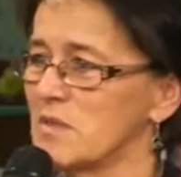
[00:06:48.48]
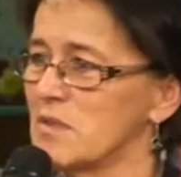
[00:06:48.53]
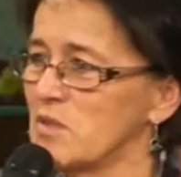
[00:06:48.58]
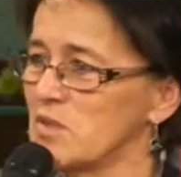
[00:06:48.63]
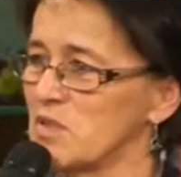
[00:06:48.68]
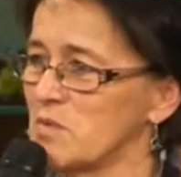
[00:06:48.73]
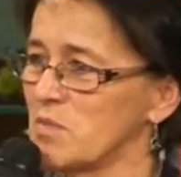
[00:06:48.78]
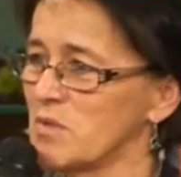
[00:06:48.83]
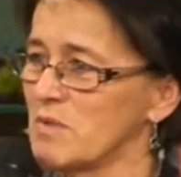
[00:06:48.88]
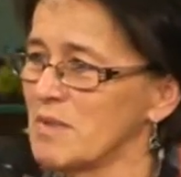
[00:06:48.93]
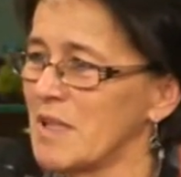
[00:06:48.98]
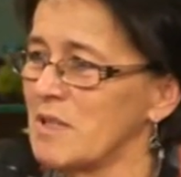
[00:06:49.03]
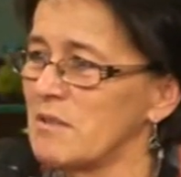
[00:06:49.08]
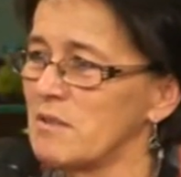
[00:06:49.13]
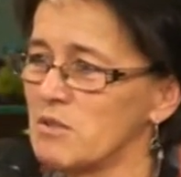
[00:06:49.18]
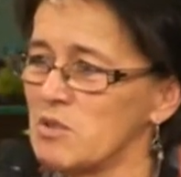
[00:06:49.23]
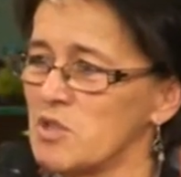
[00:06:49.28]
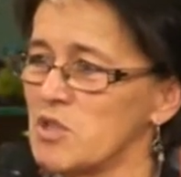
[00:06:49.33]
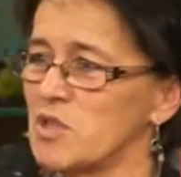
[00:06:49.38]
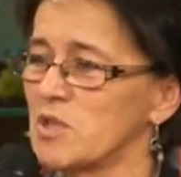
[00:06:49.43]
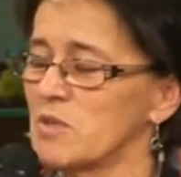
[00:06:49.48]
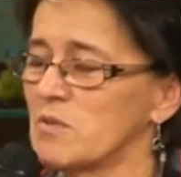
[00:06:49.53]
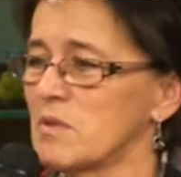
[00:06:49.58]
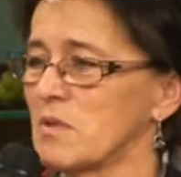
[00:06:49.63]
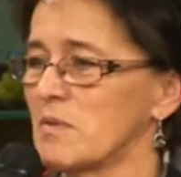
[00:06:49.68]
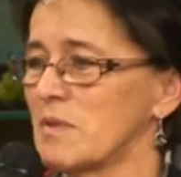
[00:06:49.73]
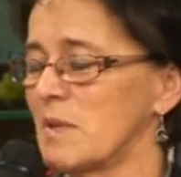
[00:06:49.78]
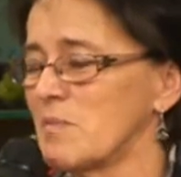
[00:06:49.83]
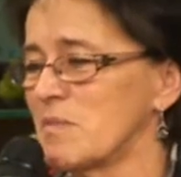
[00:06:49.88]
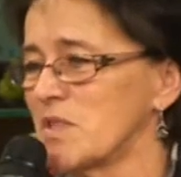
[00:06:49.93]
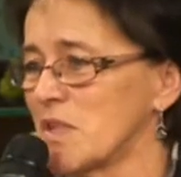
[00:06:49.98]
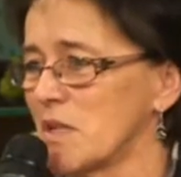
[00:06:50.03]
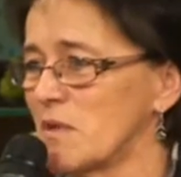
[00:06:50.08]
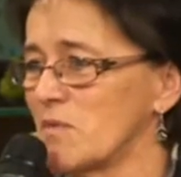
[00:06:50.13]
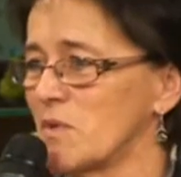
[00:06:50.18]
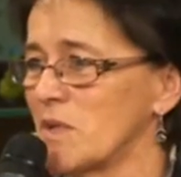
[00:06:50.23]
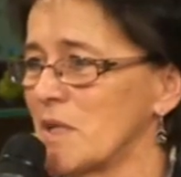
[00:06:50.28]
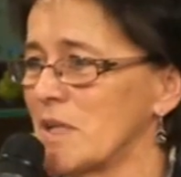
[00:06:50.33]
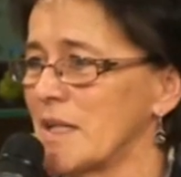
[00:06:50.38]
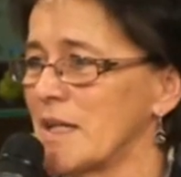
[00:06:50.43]
dozy brutalności, którą nam
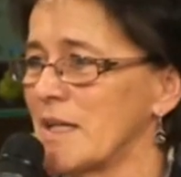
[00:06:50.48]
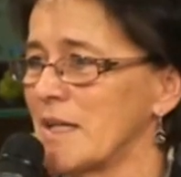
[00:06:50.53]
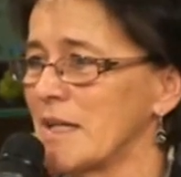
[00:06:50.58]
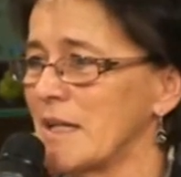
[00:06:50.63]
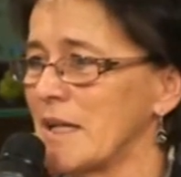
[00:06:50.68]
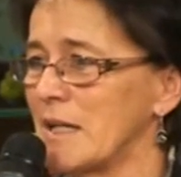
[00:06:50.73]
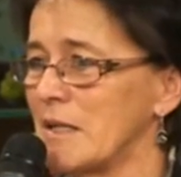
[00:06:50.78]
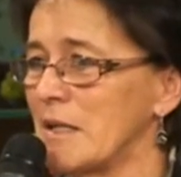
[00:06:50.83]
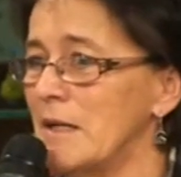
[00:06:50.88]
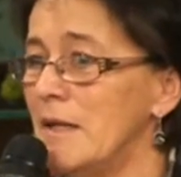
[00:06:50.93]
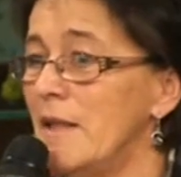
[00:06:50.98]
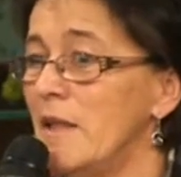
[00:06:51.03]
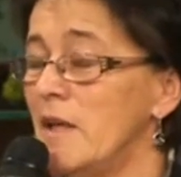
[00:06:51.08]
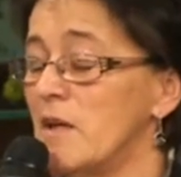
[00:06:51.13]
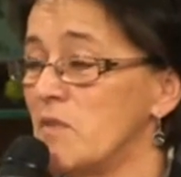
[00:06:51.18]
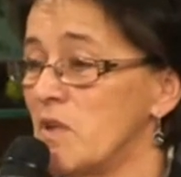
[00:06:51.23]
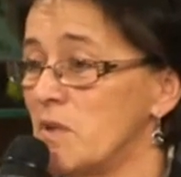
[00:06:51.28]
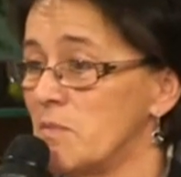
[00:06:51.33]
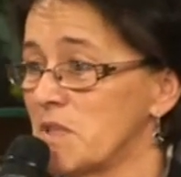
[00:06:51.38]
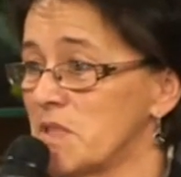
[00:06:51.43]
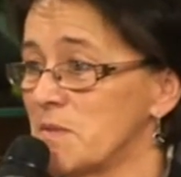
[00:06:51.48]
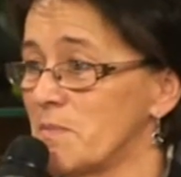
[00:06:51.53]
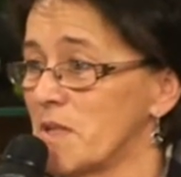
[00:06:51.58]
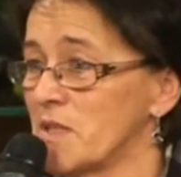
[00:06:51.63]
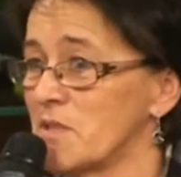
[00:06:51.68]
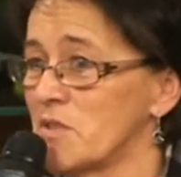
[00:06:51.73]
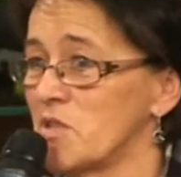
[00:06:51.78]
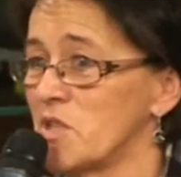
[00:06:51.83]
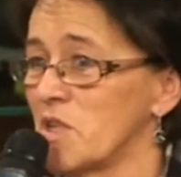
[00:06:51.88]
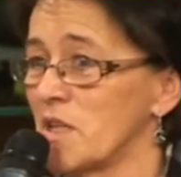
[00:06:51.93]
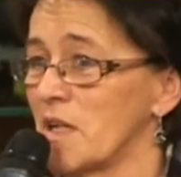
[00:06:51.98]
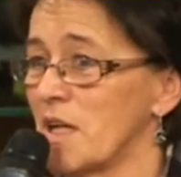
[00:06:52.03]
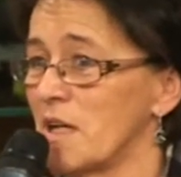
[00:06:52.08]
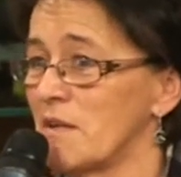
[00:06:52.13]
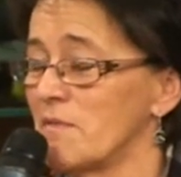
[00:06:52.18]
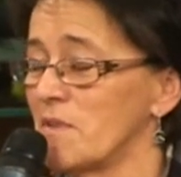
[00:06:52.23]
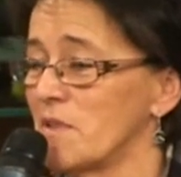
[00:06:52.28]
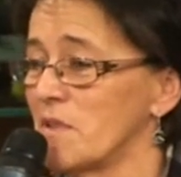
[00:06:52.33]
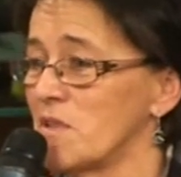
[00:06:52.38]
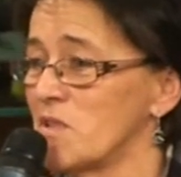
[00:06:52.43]
serwuje na ekranie, film jest bardzo
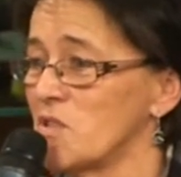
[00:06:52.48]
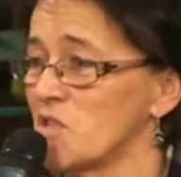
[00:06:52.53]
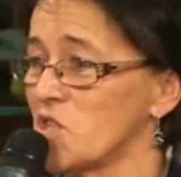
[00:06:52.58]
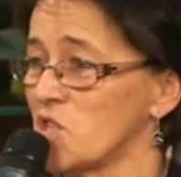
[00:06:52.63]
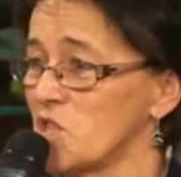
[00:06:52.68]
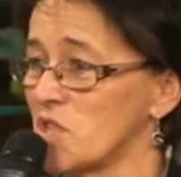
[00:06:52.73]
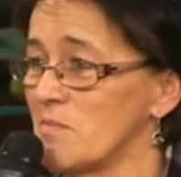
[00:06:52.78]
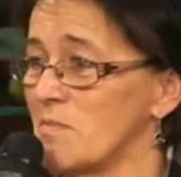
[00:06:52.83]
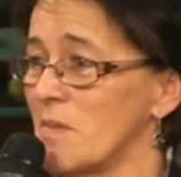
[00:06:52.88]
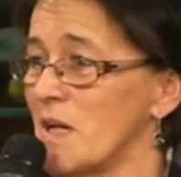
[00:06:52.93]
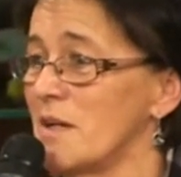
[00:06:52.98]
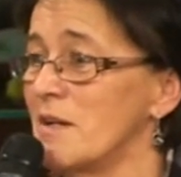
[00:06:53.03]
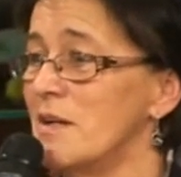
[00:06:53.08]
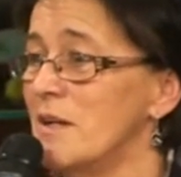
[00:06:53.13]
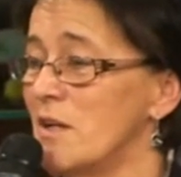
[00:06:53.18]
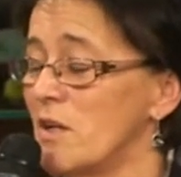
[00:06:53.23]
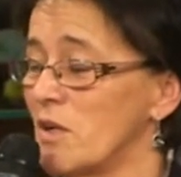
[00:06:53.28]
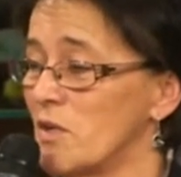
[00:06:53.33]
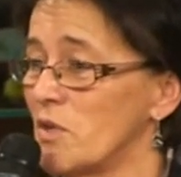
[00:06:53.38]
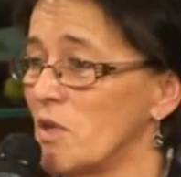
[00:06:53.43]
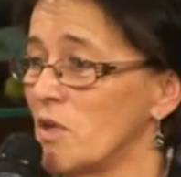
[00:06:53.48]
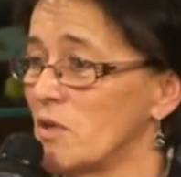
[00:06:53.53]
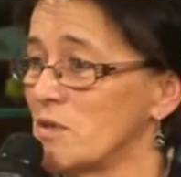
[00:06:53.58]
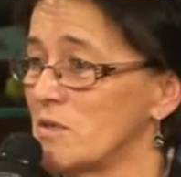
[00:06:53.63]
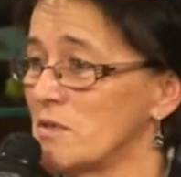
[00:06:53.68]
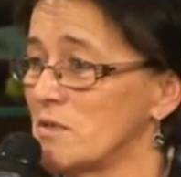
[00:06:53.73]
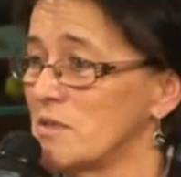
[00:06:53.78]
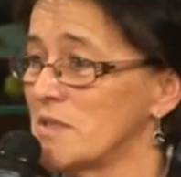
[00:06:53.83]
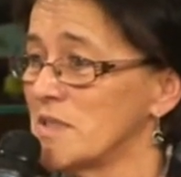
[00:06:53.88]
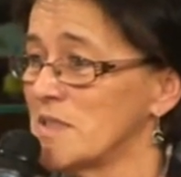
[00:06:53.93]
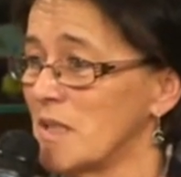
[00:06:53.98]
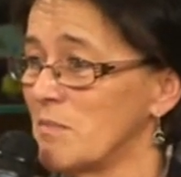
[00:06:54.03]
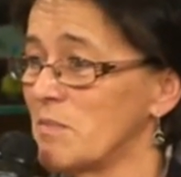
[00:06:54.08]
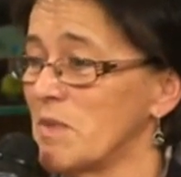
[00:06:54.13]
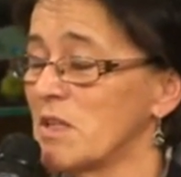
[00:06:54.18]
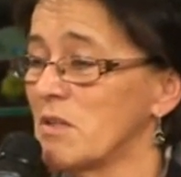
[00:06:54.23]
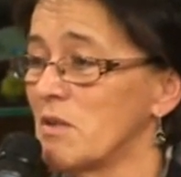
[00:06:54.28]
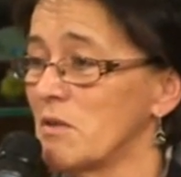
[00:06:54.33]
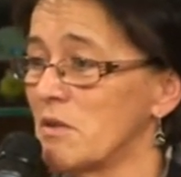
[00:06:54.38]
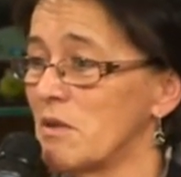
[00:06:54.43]
ciekawy i trzyma do
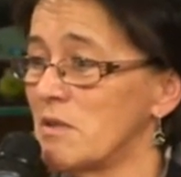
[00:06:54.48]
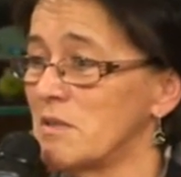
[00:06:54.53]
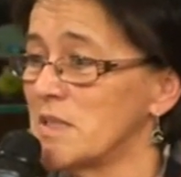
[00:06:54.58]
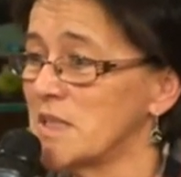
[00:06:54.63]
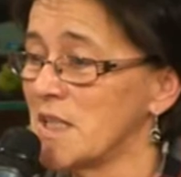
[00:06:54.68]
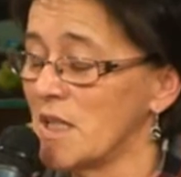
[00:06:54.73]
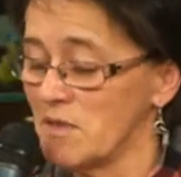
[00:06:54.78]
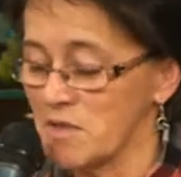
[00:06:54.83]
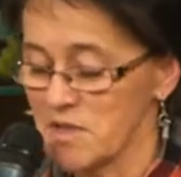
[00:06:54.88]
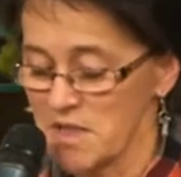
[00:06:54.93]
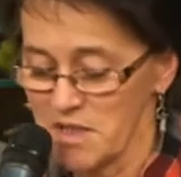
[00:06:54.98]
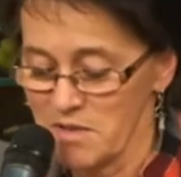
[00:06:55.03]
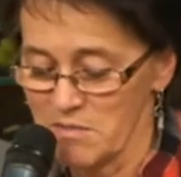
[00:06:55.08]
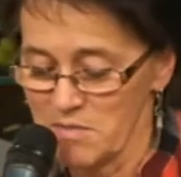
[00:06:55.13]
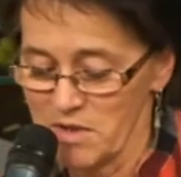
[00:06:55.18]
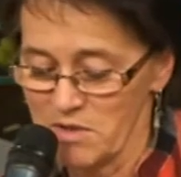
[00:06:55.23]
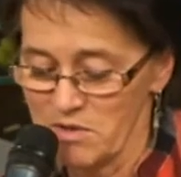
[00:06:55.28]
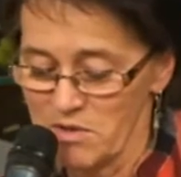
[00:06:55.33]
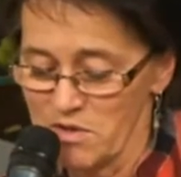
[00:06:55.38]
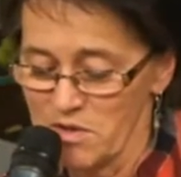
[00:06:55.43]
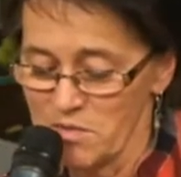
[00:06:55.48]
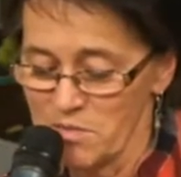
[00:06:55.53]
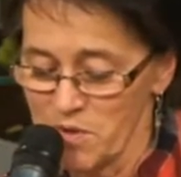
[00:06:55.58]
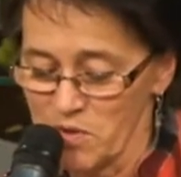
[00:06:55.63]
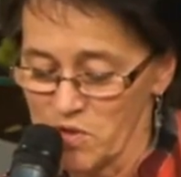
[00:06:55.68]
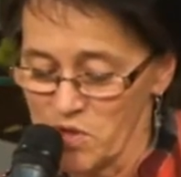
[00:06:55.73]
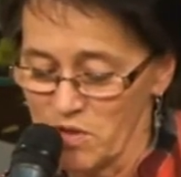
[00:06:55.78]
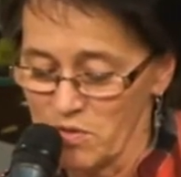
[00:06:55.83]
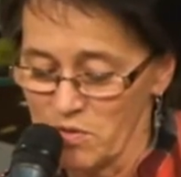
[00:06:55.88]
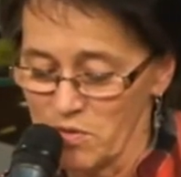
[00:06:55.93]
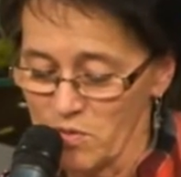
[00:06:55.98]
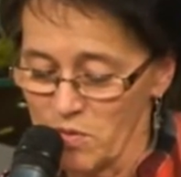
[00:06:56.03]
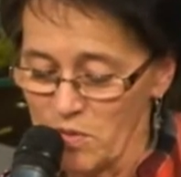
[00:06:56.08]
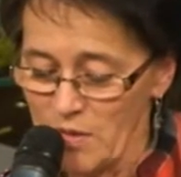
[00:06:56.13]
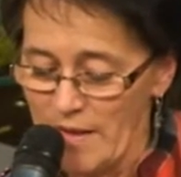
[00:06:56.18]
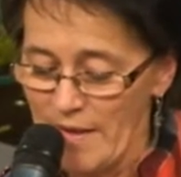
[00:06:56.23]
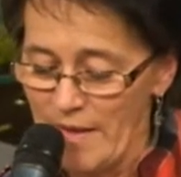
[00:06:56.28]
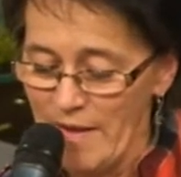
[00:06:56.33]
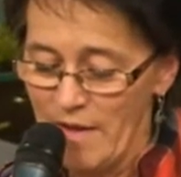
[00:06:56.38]
samego końca, od samego e, początku.